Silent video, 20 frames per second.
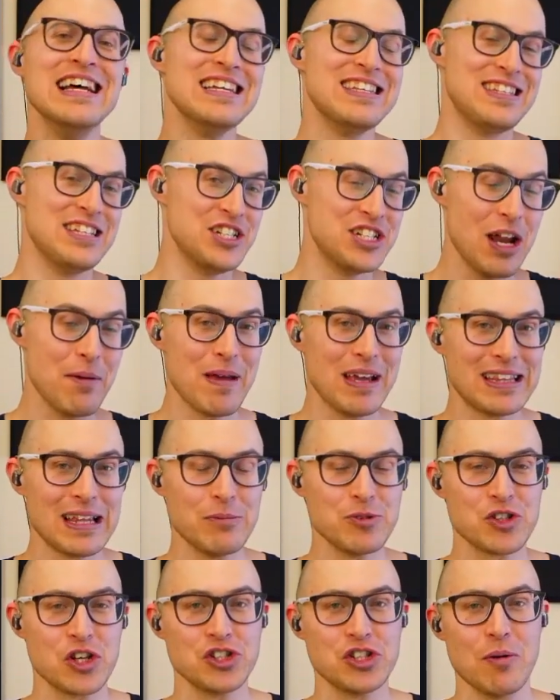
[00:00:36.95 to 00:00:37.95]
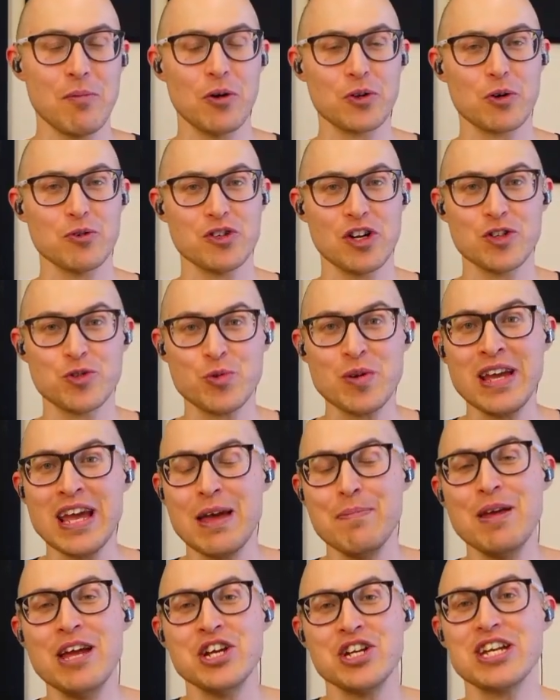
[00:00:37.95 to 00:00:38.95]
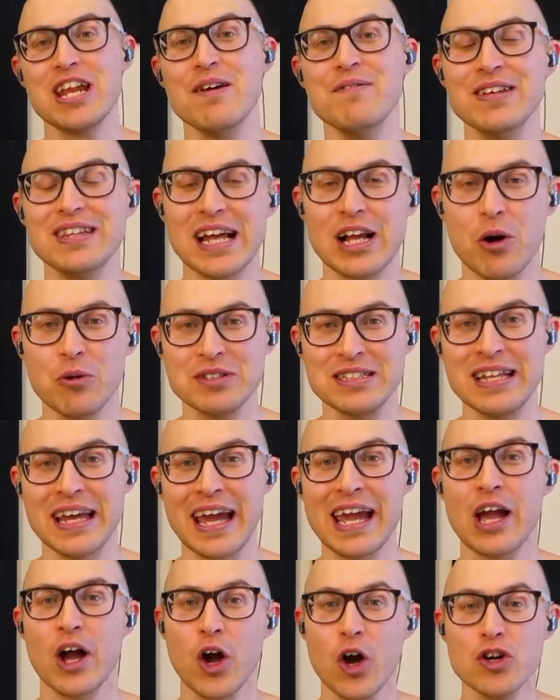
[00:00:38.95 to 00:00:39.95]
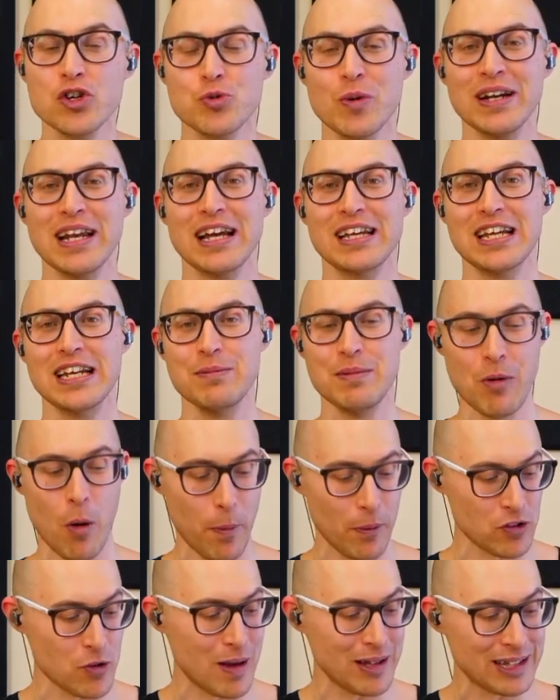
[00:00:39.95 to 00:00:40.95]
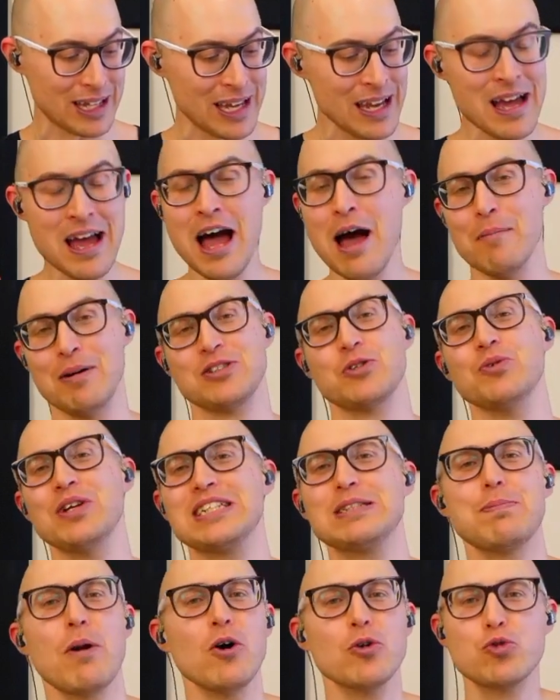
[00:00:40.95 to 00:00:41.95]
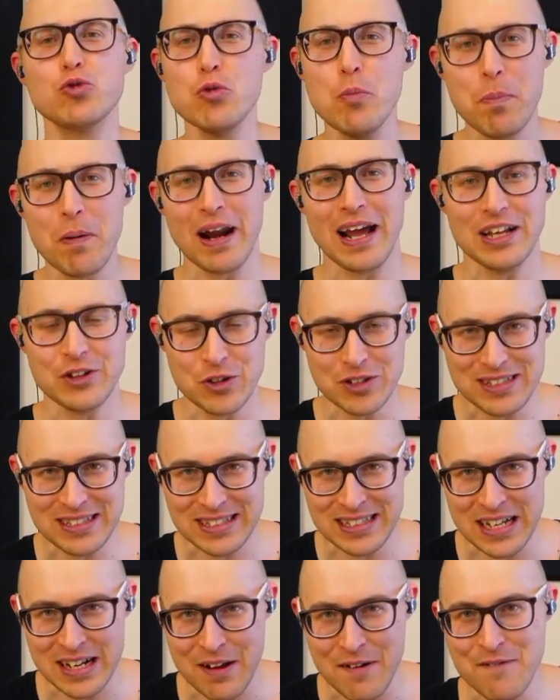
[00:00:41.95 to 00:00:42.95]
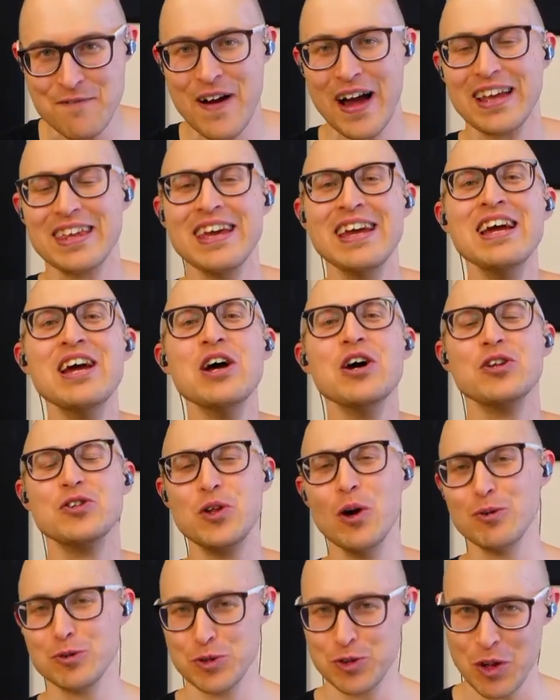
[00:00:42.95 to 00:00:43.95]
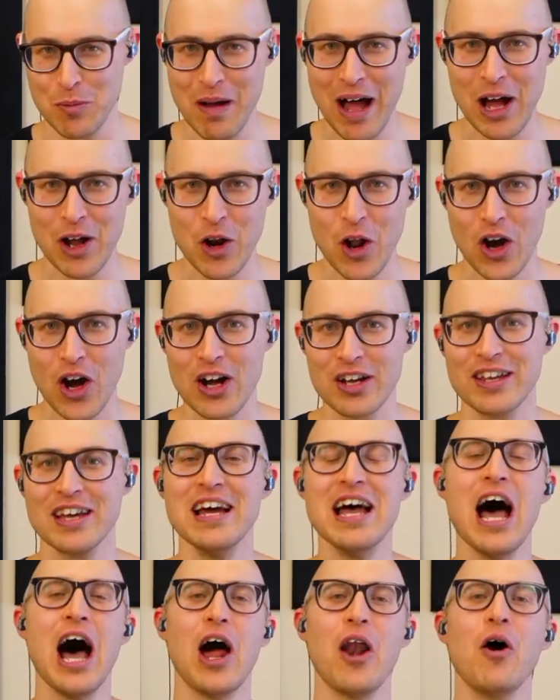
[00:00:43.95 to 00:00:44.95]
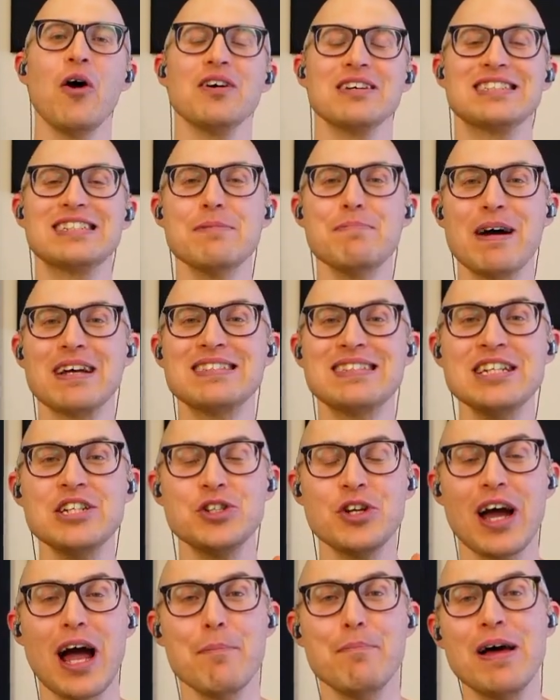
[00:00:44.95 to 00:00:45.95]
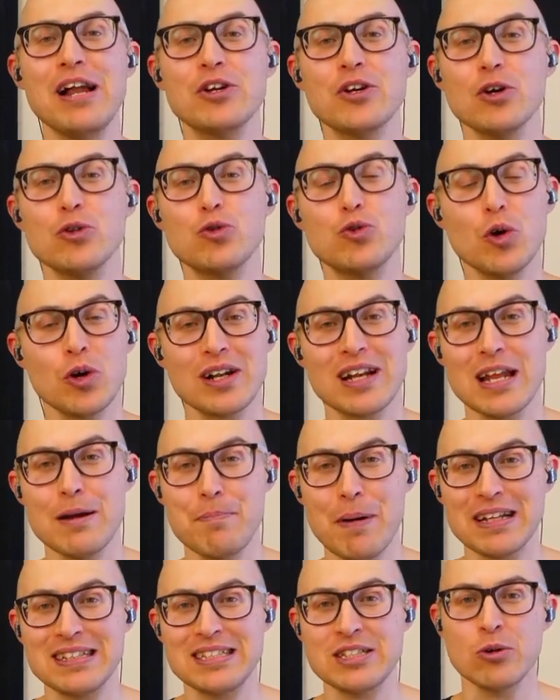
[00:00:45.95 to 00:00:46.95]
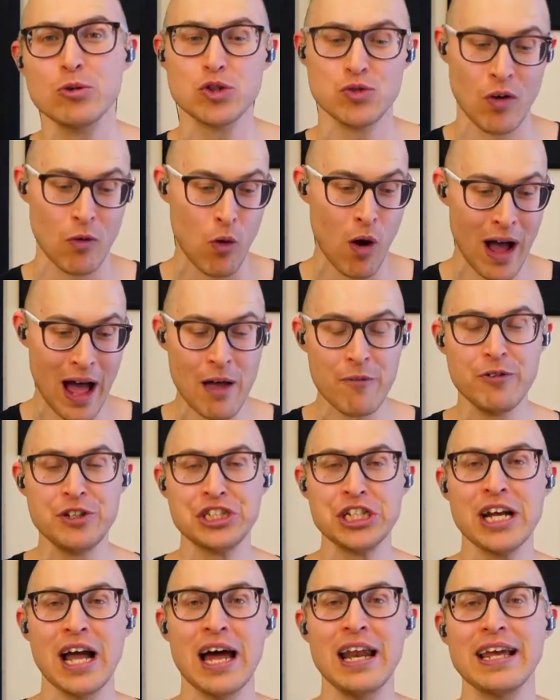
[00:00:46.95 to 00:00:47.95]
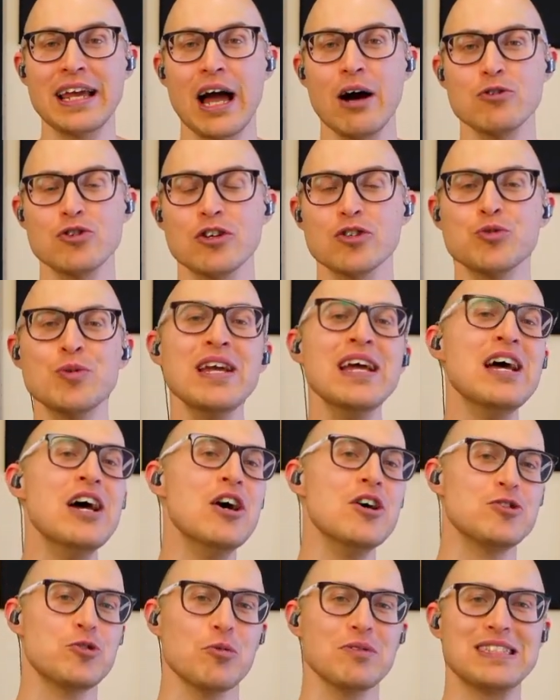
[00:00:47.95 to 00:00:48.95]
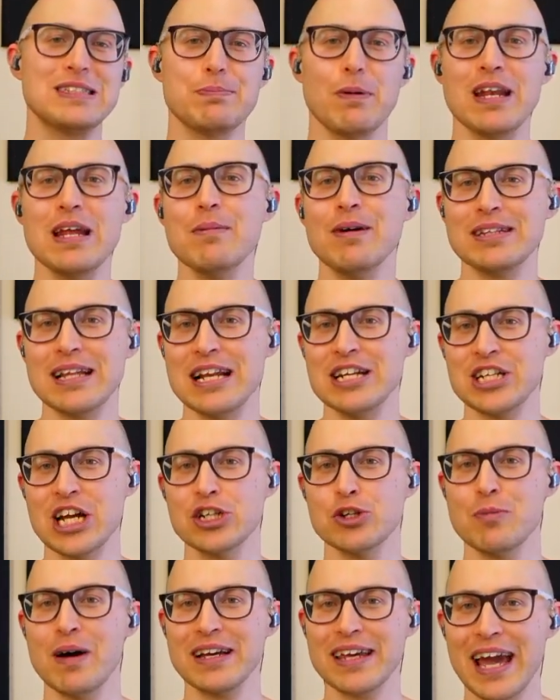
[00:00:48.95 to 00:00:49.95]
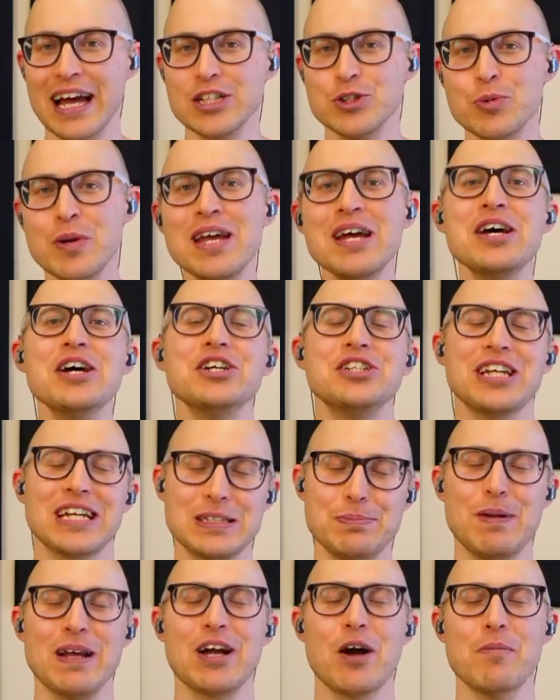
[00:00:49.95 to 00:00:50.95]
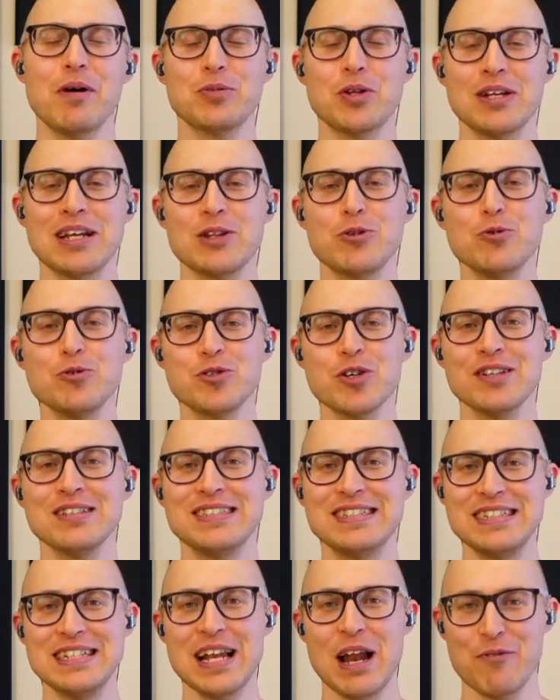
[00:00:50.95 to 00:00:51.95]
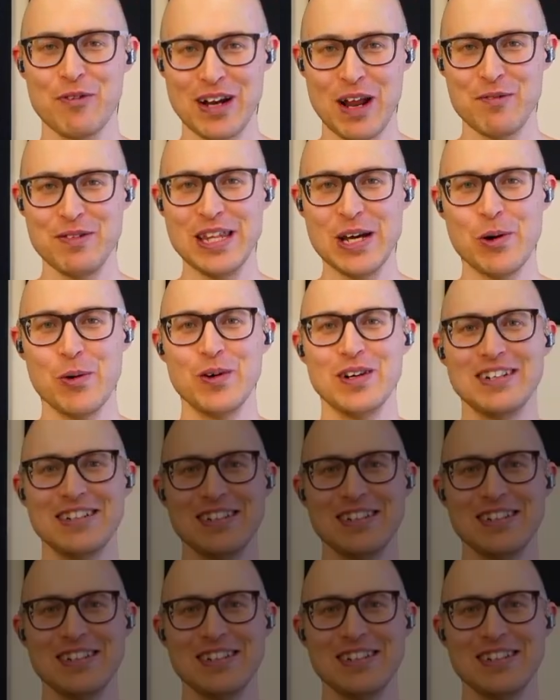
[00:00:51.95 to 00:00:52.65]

Si jamais t'aimes ce que je te montre aujourd'hui, eh bien je t'invite à considérer rejoindre l'Académie mon prof de batterie parce qu'on explore tout plein de styles variés dont justement le rock. Alors, c'est parti, je te rappelle que toutes les partitions que tu vas voir affichées à l'écran aujourd'hui sont disponibles en téléchargement gratuit. Je t'explique comment obtenir tout ça d'ici la fin de la vidéo.